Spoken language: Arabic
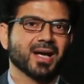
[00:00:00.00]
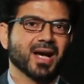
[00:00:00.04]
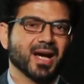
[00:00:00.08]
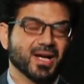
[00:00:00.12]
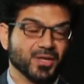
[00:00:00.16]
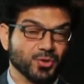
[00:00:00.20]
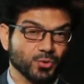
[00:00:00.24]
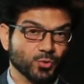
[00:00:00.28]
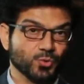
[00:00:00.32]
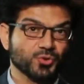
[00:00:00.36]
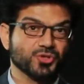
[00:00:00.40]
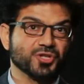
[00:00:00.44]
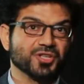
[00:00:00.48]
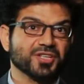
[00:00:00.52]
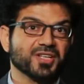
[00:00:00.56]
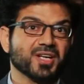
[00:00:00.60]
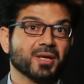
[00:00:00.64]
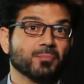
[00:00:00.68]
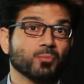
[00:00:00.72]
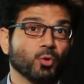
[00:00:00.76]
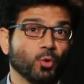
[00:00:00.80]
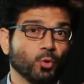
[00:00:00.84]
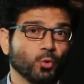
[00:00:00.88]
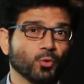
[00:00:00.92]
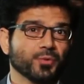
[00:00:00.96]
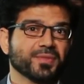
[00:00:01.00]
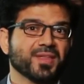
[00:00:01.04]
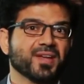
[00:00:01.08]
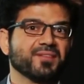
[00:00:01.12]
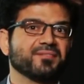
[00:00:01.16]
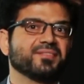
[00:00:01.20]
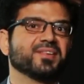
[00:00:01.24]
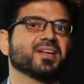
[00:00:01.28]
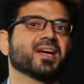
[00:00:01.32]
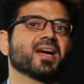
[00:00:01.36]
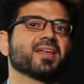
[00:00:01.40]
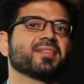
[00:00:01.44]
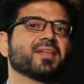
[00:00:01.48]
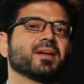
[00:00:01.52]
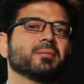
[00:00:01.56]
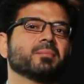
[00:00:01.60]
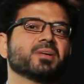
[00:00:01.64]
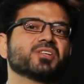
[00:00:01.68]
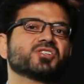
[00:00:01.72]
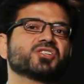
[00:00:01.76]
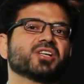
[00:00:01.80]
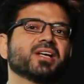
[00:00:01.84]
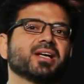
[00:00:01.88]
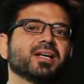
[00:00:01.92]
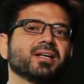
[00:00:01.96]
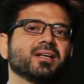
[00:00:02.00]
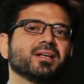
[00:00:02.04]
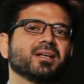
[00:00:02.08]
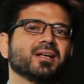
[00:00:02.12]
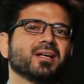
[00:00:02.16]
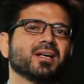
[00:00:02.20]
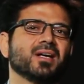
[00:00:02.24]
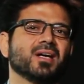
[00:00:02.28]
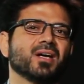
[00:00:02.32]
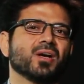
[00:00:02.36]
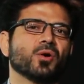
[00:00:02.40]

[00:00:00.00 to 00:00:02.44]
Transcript: أن نجري بحوثا في هذا المجال